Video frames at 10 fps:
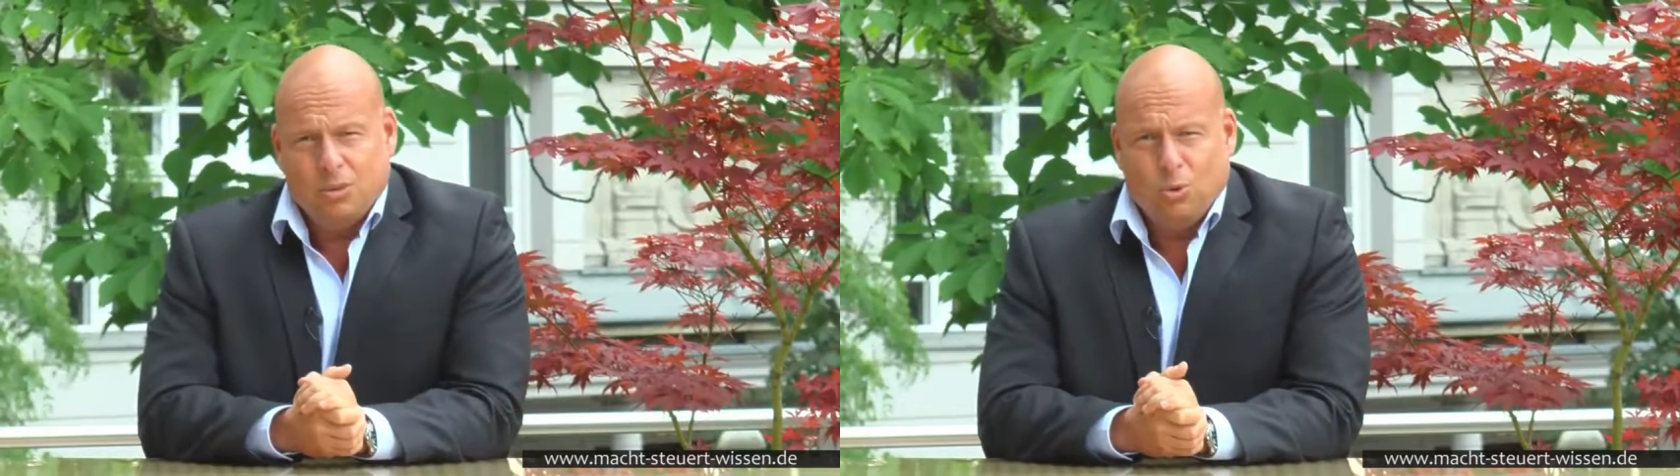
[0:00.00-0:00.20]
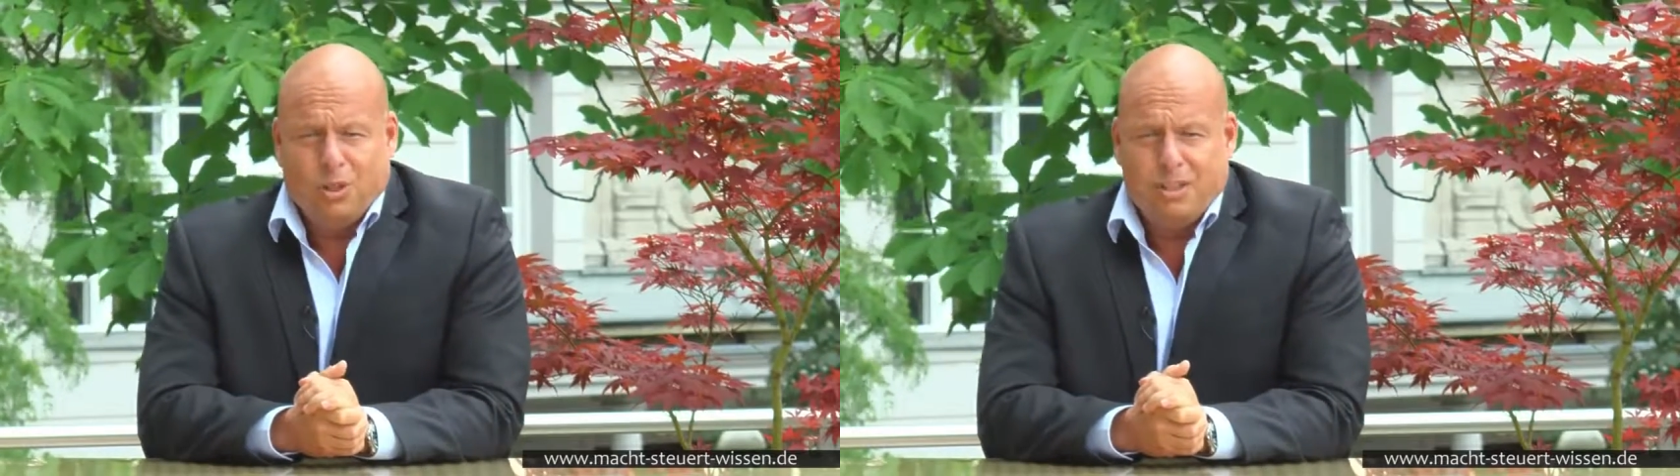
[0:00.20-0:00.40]

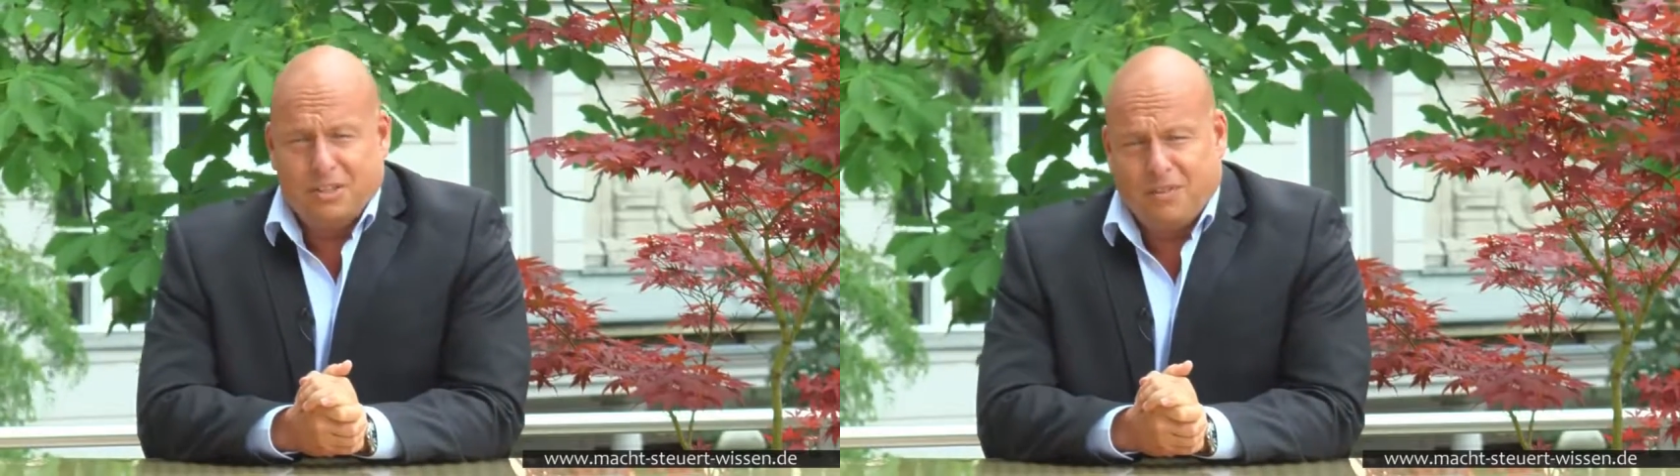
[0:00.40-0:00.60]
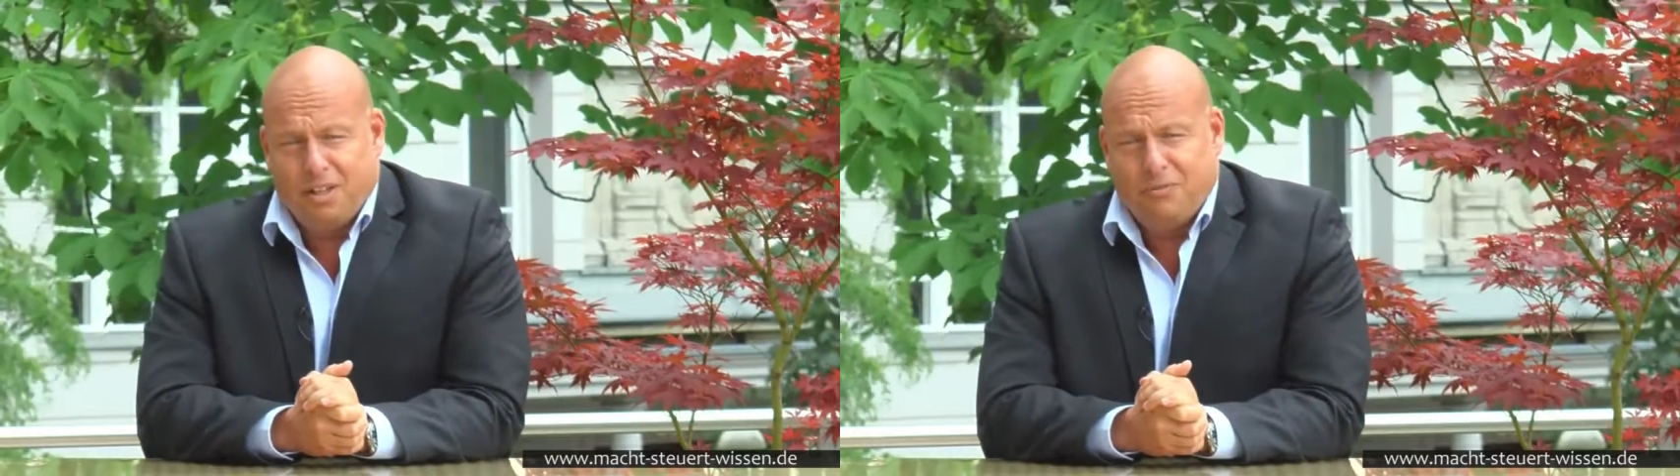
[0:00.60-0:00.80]
oder die
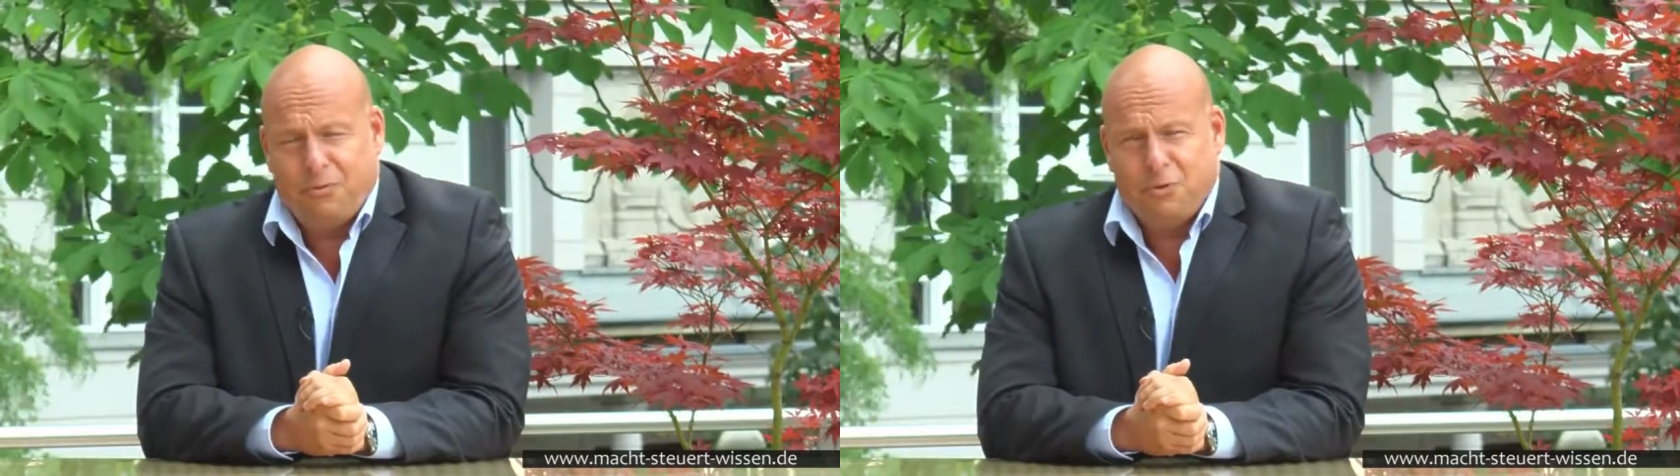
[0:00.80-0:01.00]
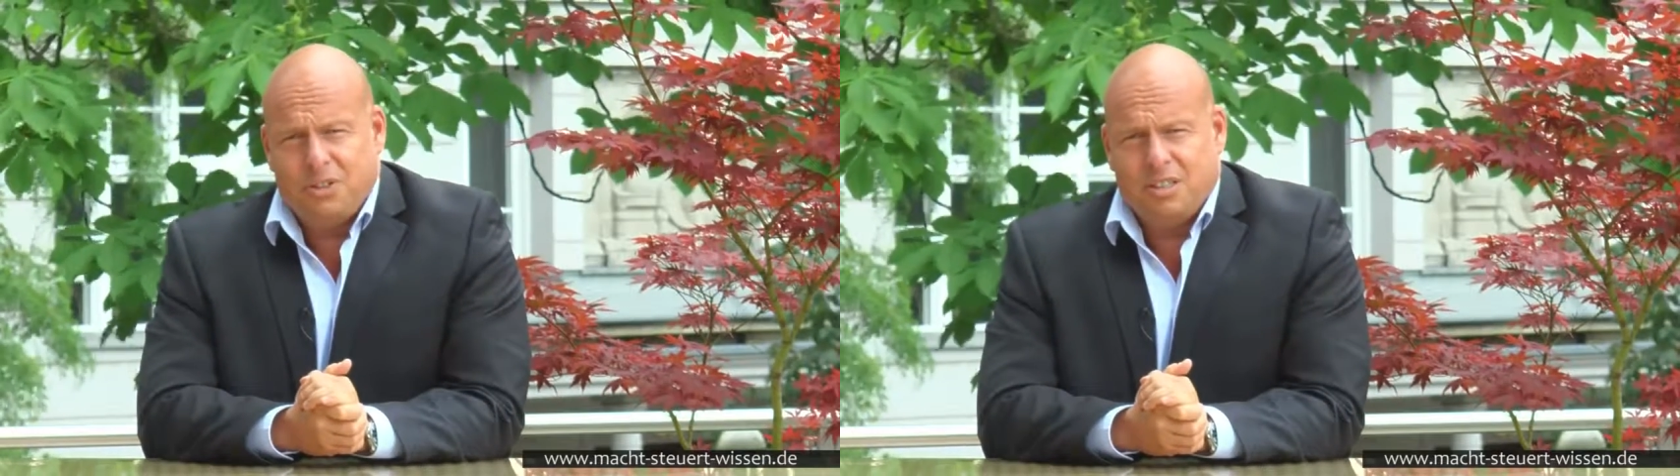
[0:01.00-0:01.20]

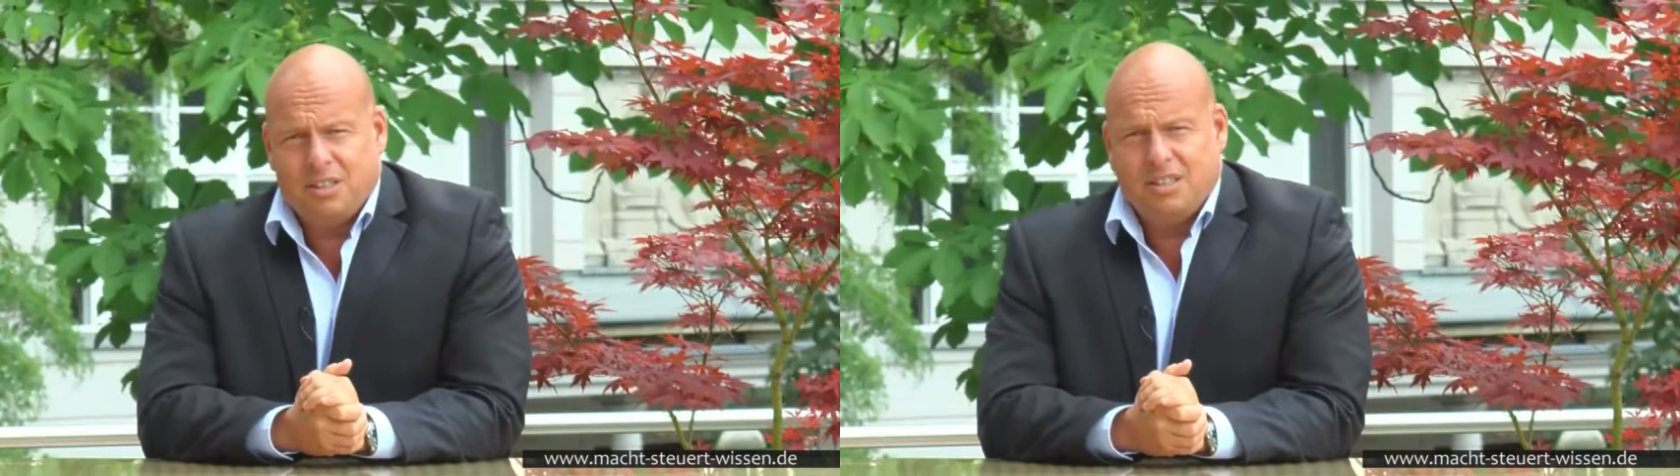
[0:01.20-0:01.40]
Quantenphysiker,